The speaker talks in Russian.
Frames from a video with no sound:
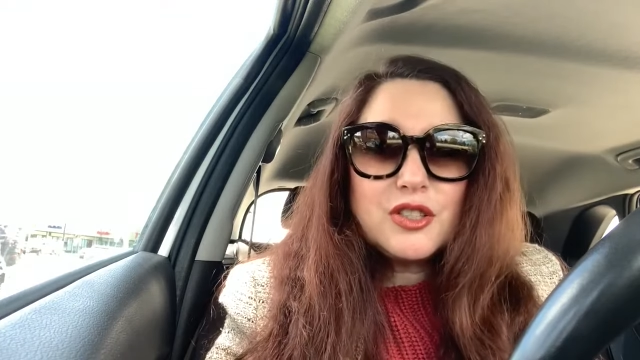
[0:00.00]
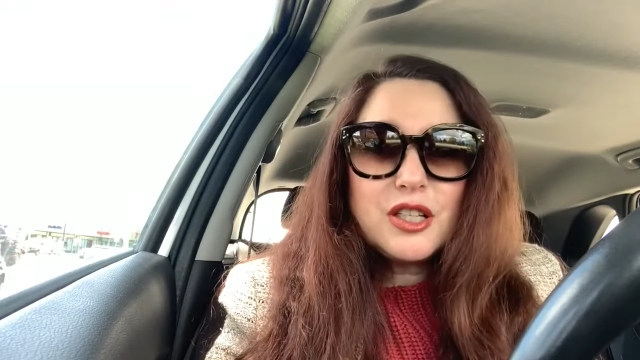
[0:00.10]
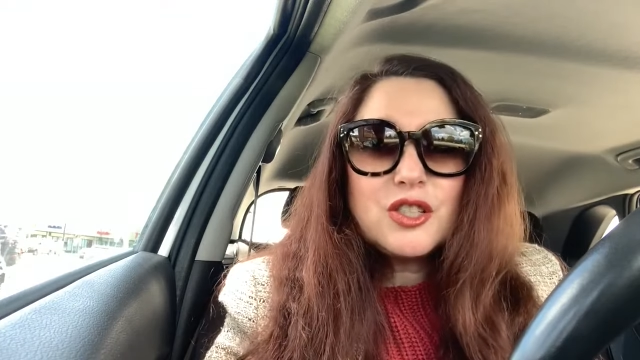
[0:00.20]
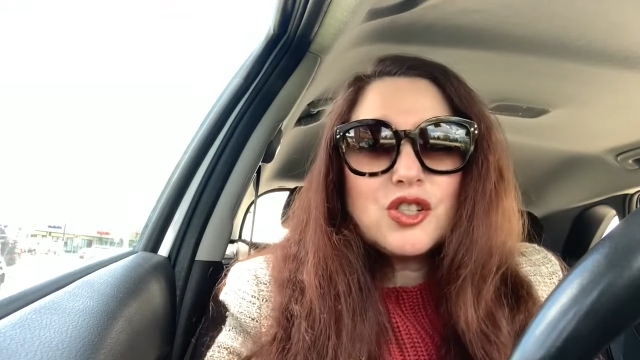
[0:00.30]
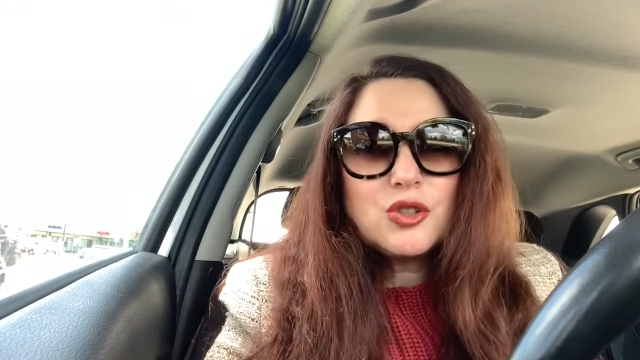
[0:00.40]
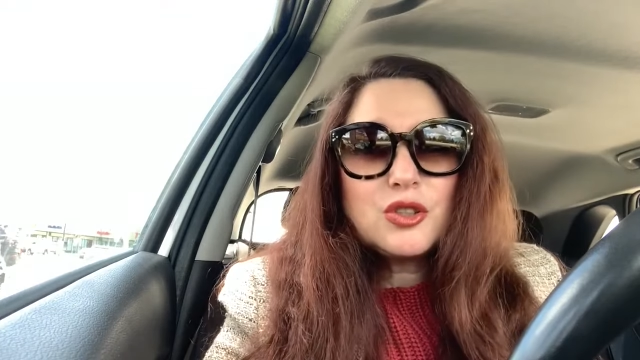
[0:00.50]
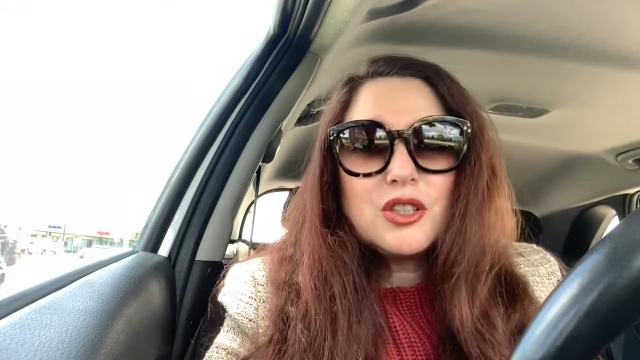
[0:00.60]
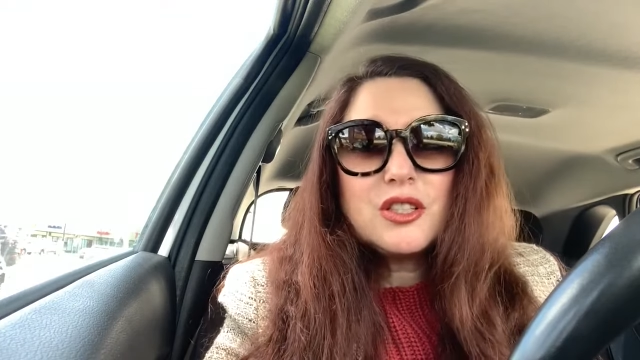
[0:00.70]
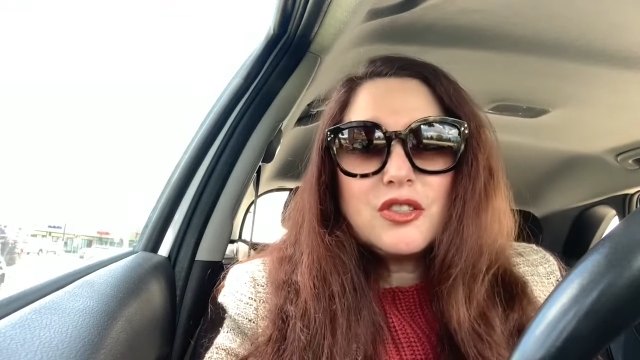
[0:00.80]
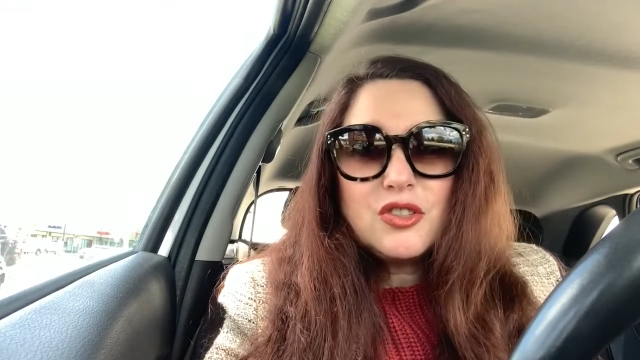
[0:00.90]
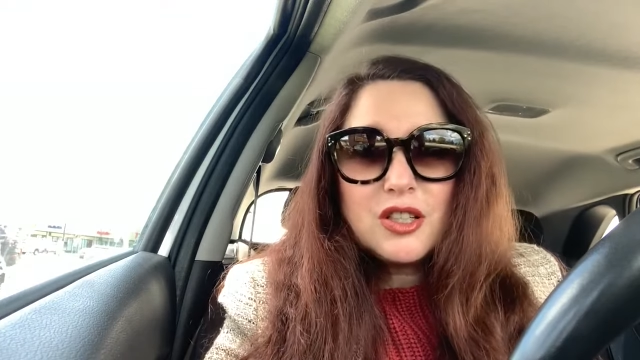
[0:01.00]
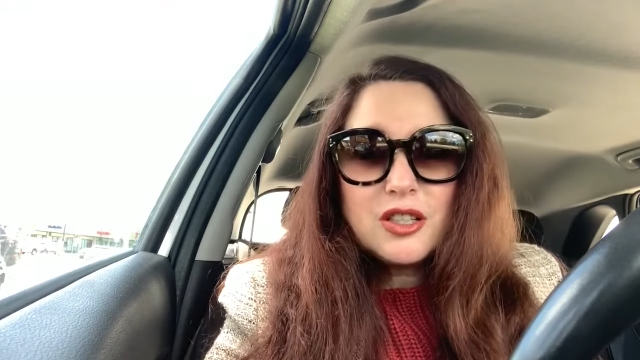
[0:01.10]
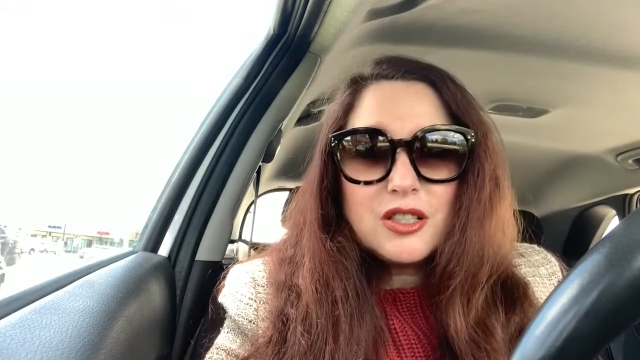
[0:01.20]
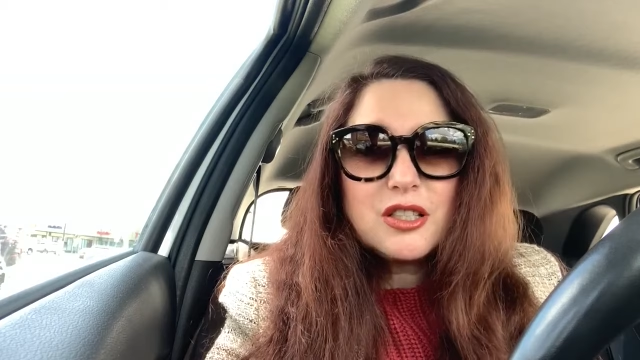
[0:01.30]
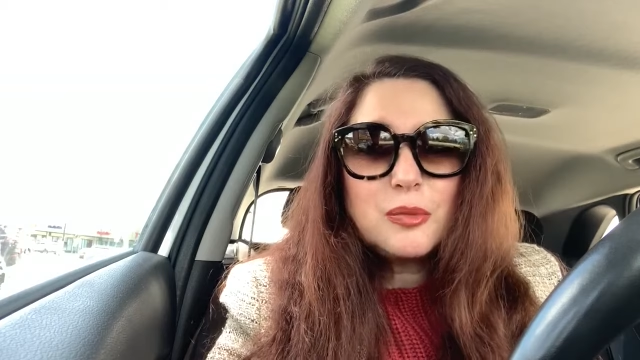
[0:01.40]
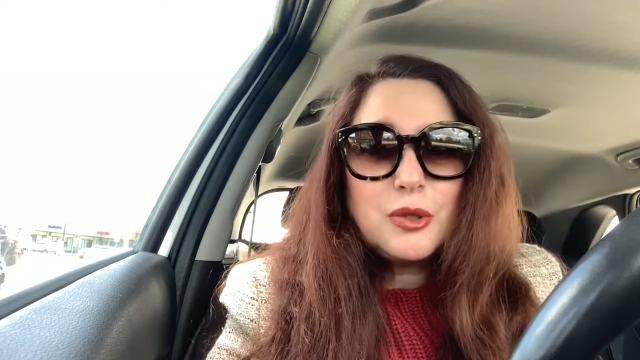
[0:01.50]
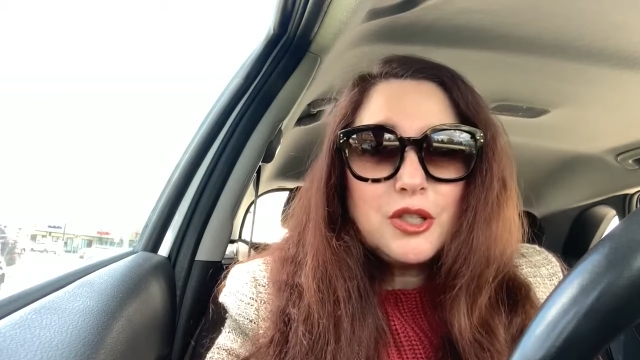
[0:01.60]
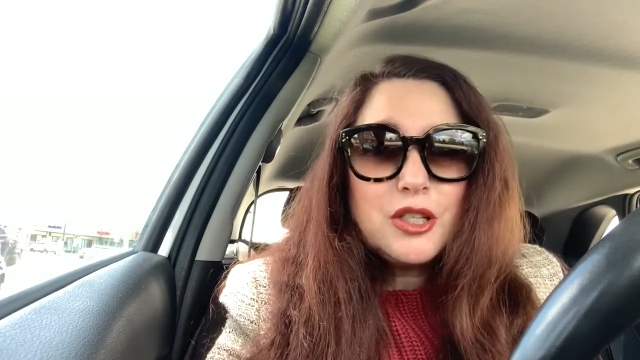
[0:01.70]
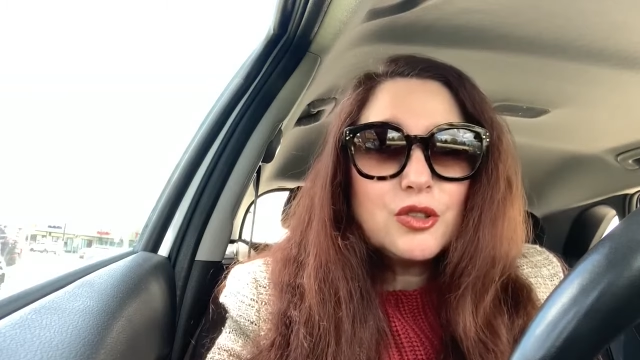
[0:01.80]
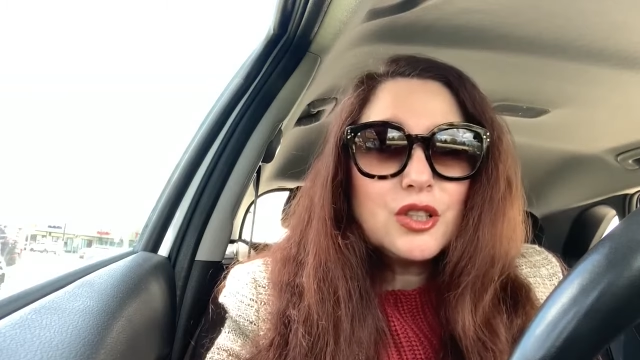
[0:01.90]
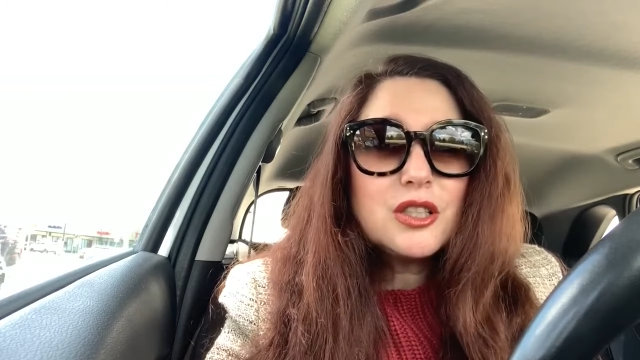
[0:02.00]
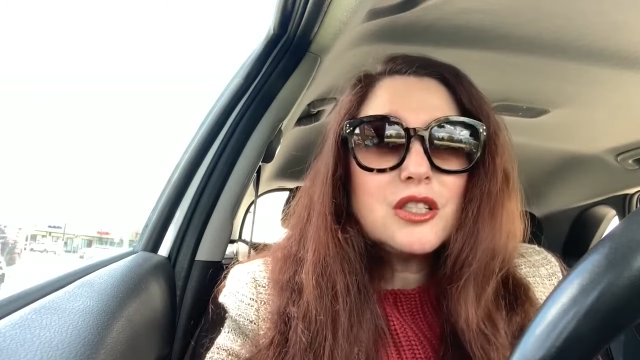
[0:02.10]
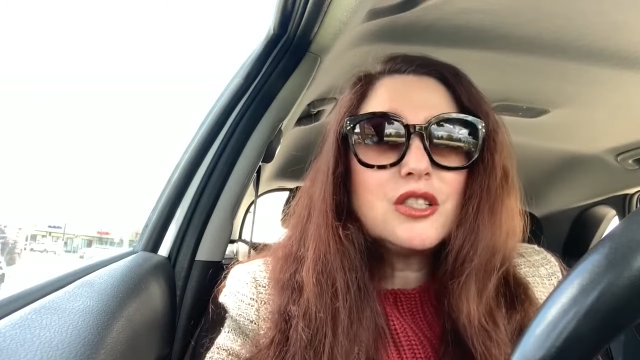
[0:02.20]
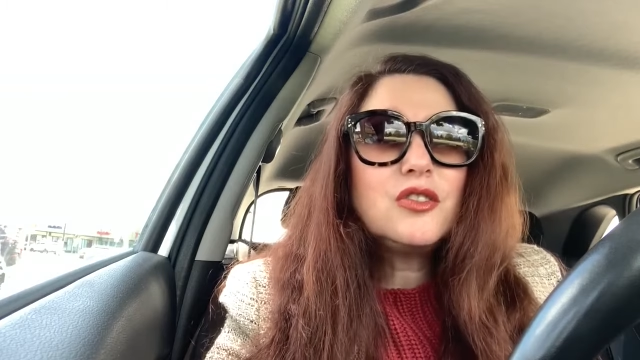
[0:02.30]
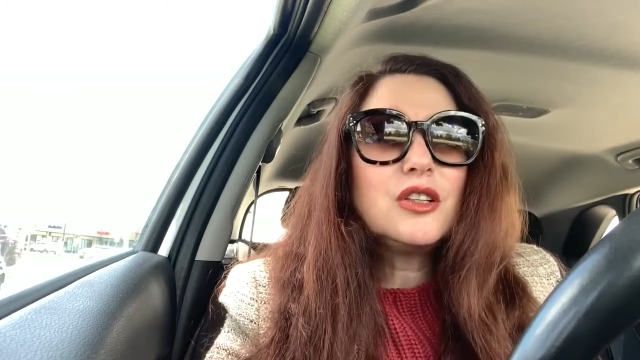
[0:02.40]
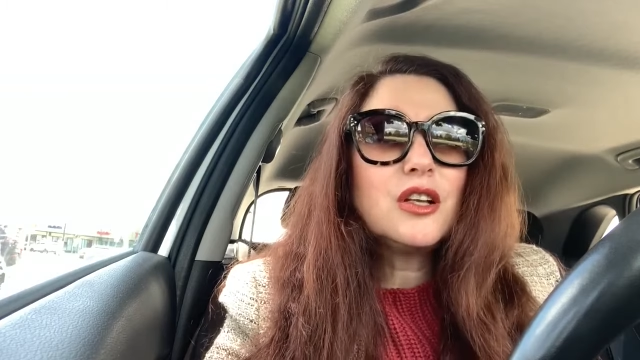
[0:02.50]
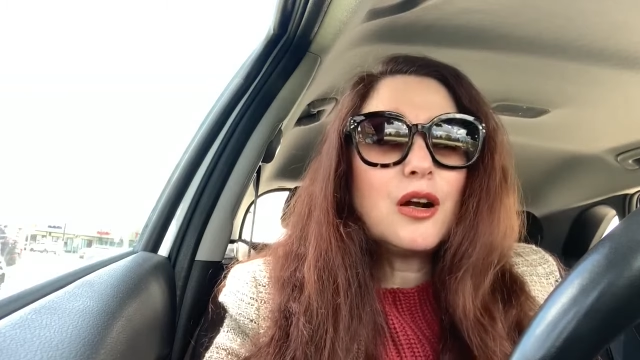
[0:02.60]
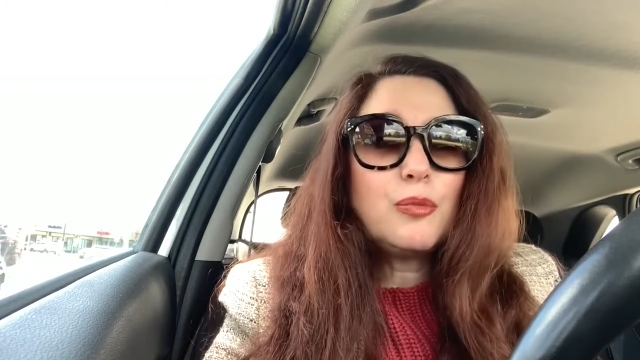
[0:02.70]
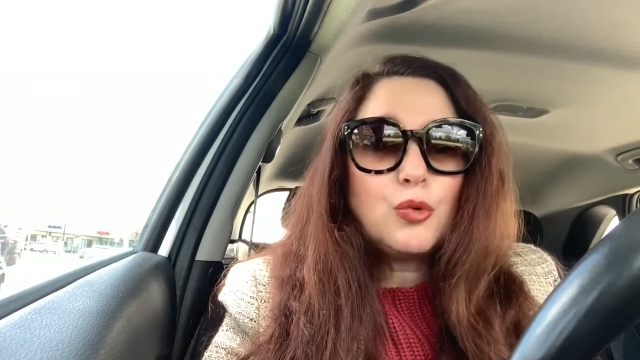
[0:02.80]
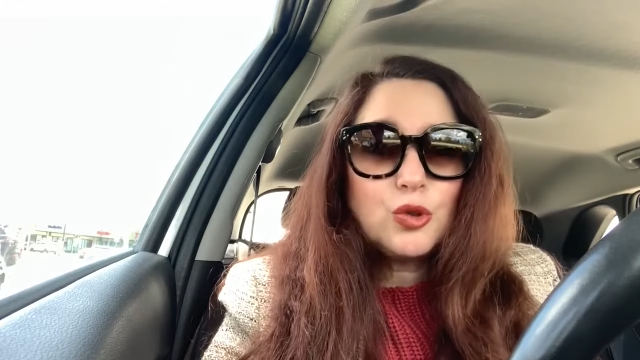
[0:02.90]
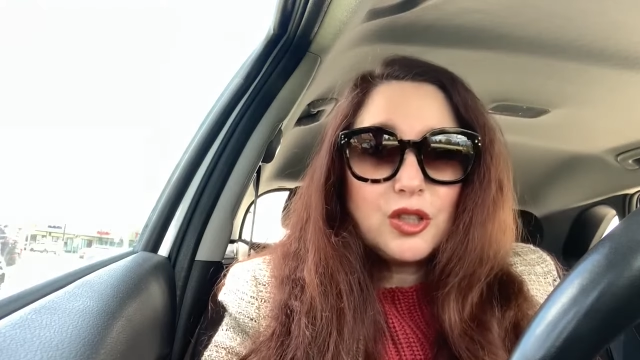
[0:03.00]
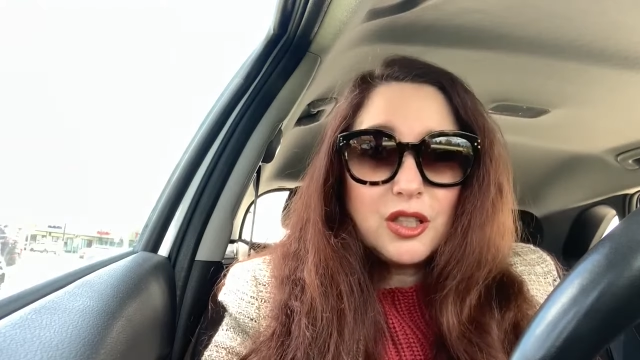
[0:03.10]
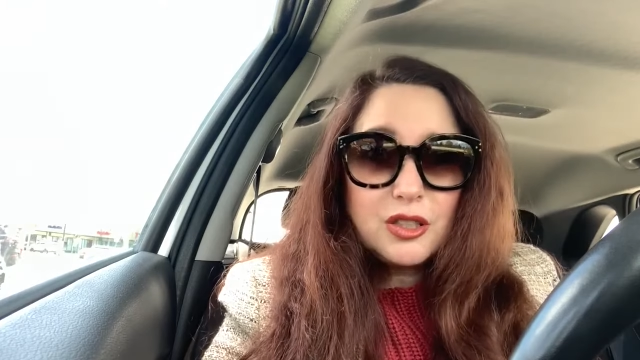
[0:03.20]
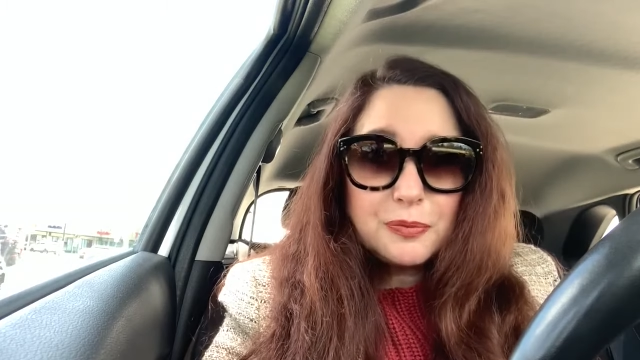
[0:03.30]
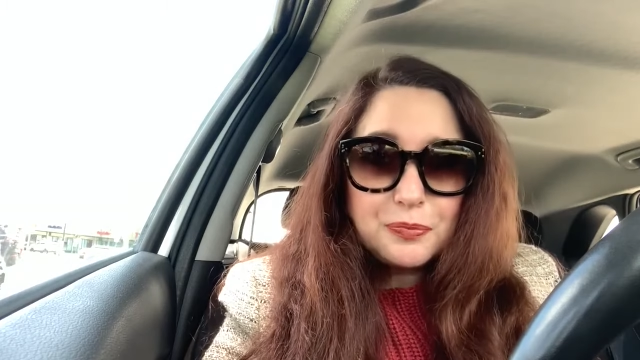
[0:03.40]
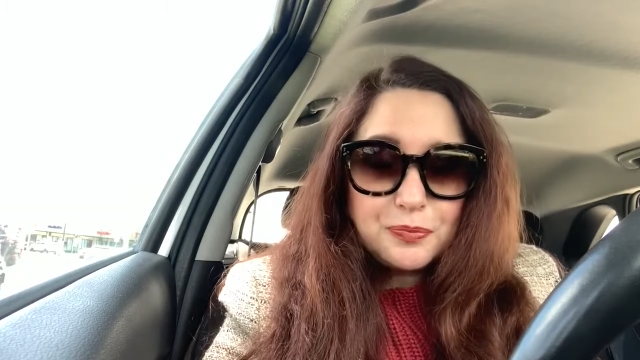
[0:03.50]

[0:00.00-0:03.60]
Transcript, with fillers: Вы знаете, что это действительно дисциплинирует, это действительно работает.